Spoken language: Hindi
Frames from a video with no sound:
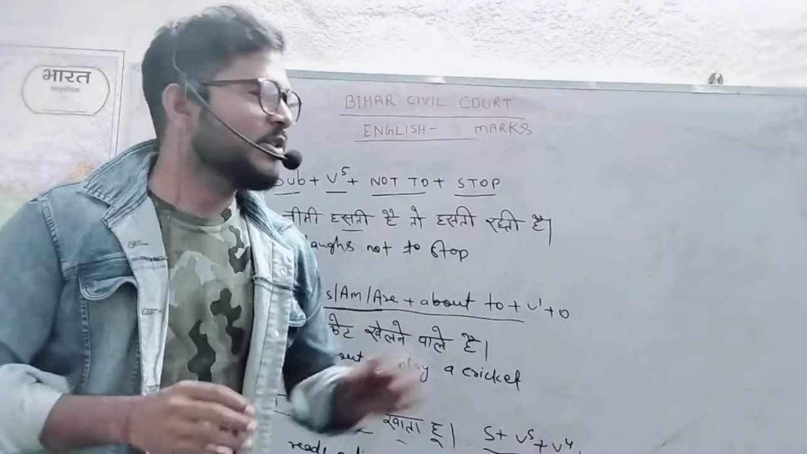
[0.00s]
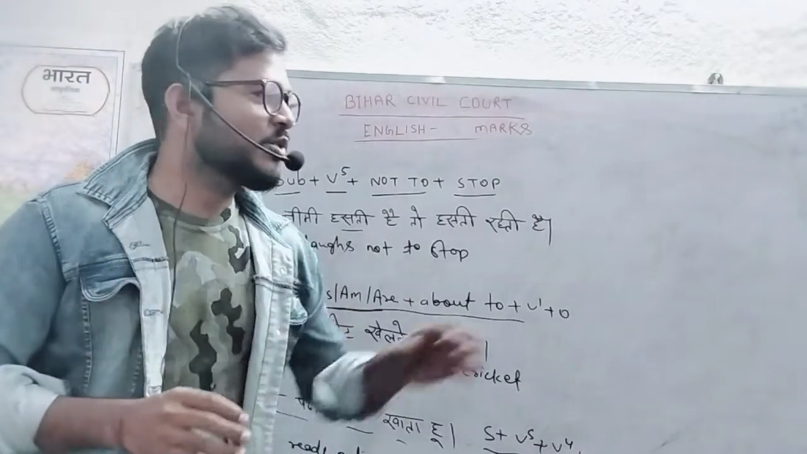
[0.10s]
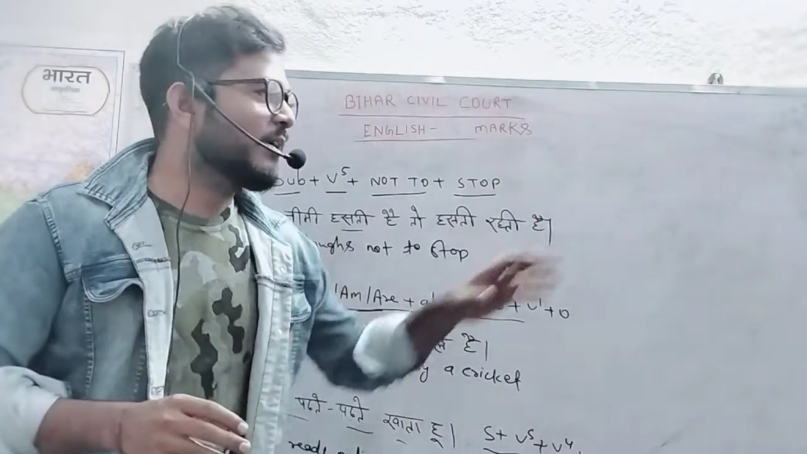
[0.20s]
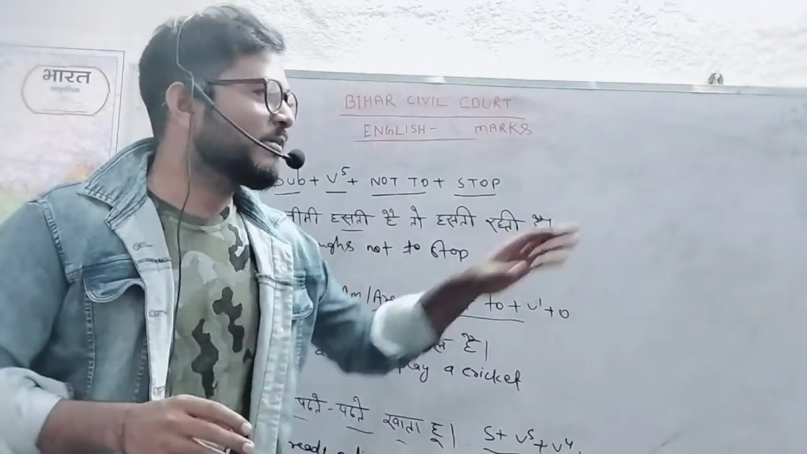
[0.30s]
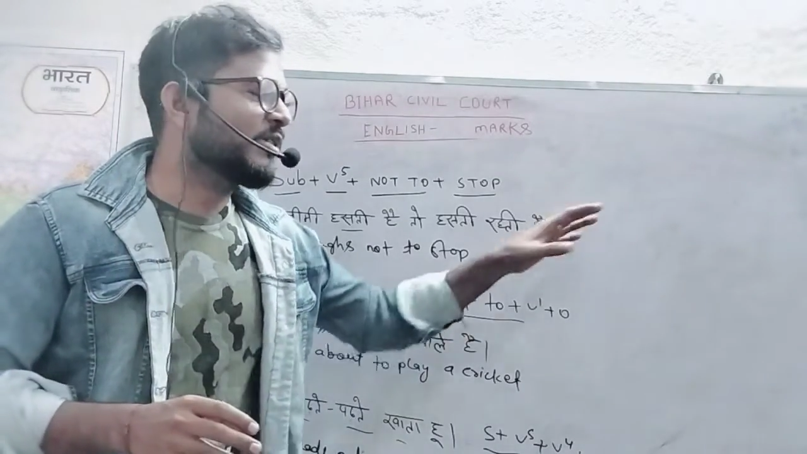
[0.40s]

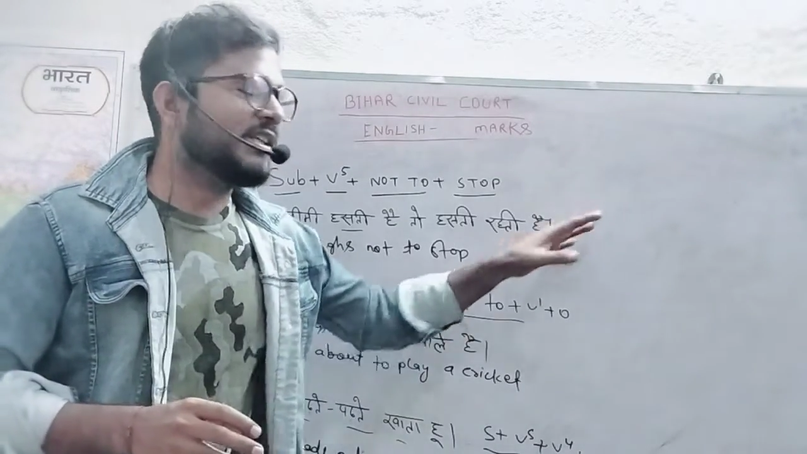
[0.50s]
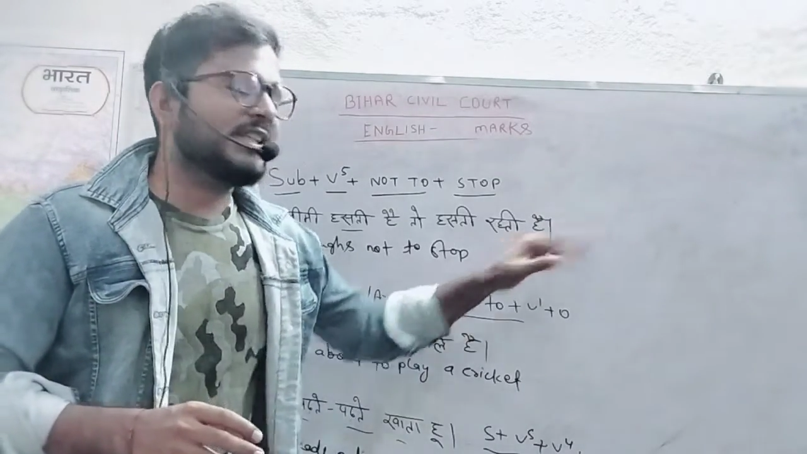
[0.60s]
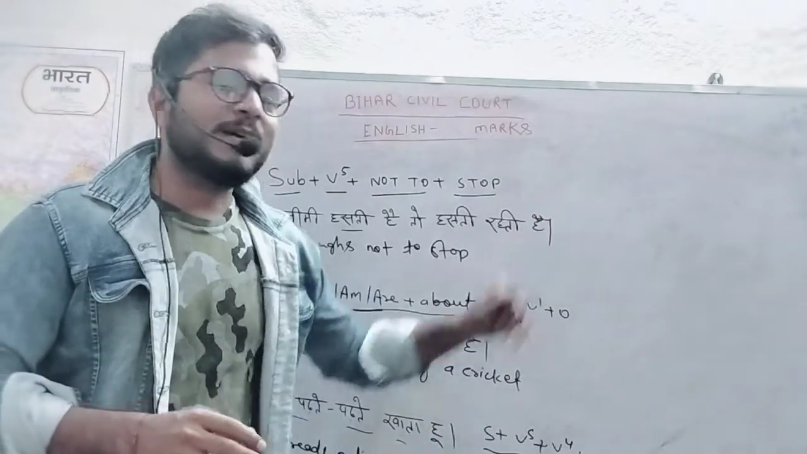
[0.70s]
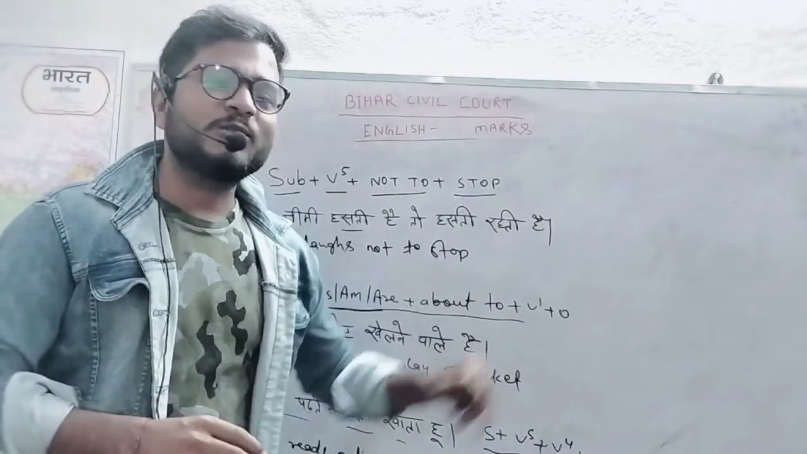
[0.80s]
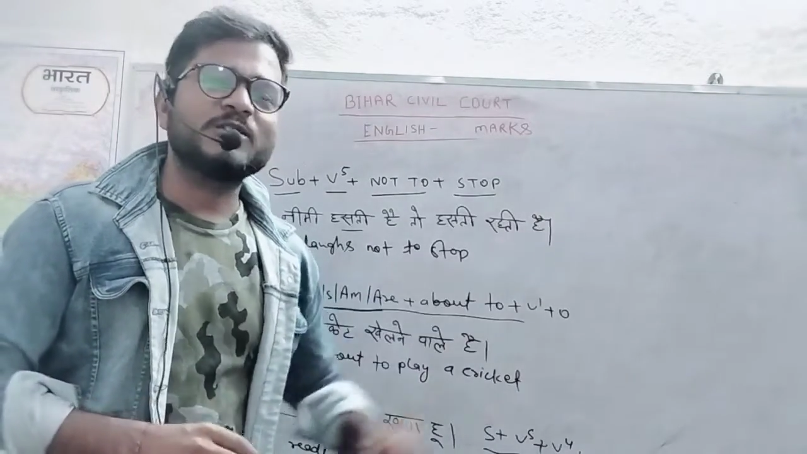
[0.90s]
जो आपको
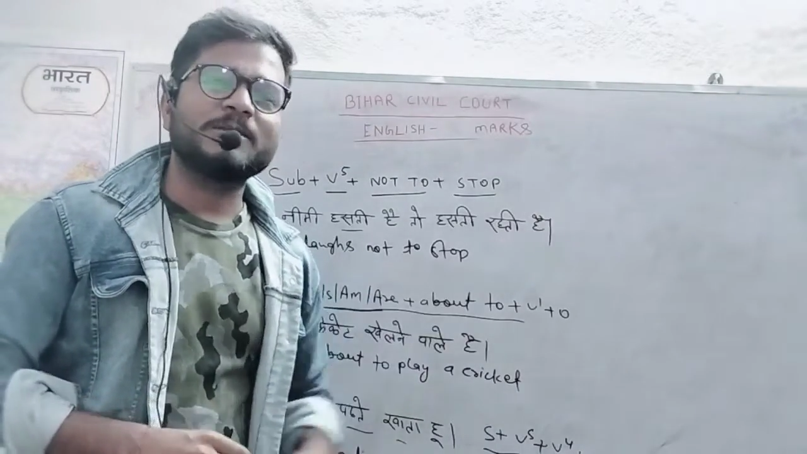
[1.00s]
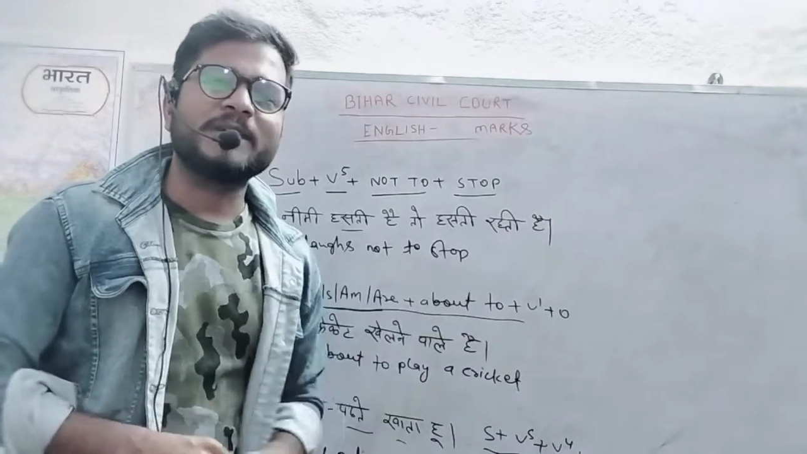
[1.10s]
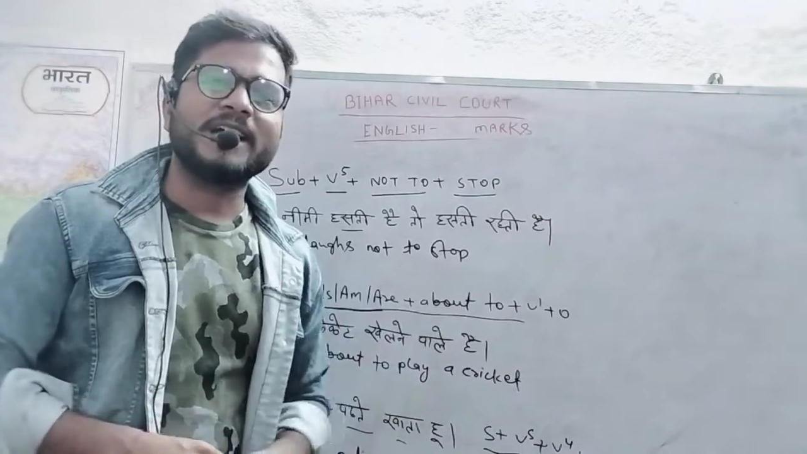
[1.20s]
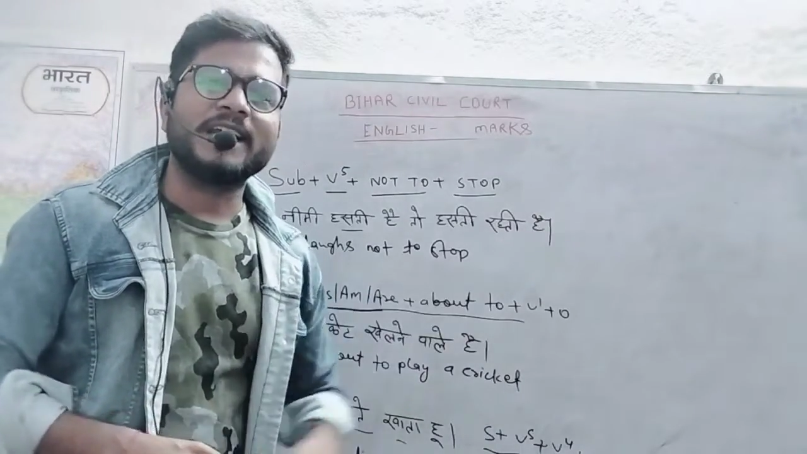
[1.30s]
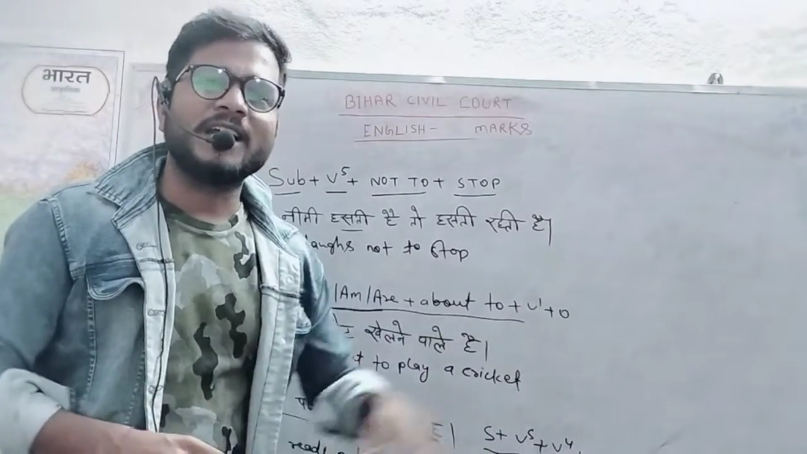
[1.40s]
किताबों से
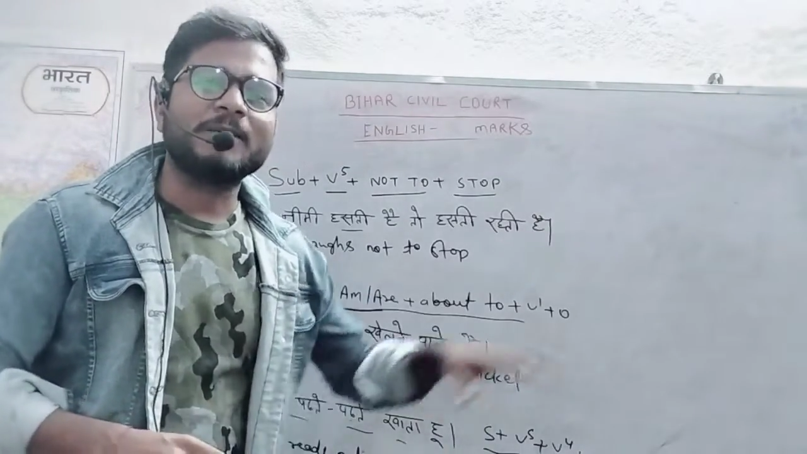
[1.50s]
प्यार है